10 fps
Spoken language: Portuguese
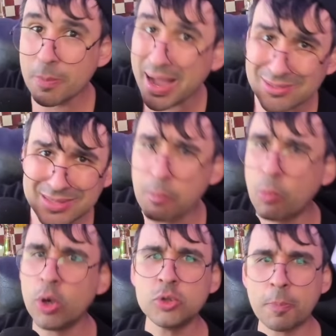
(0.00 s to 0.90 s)
O Magnus é
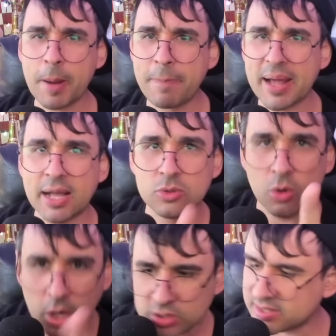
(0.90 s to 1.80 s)
muito preparado.
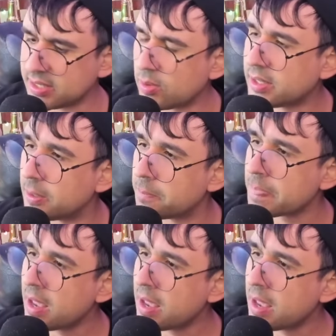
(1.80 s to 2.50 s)
Olha o que seguiu aqui.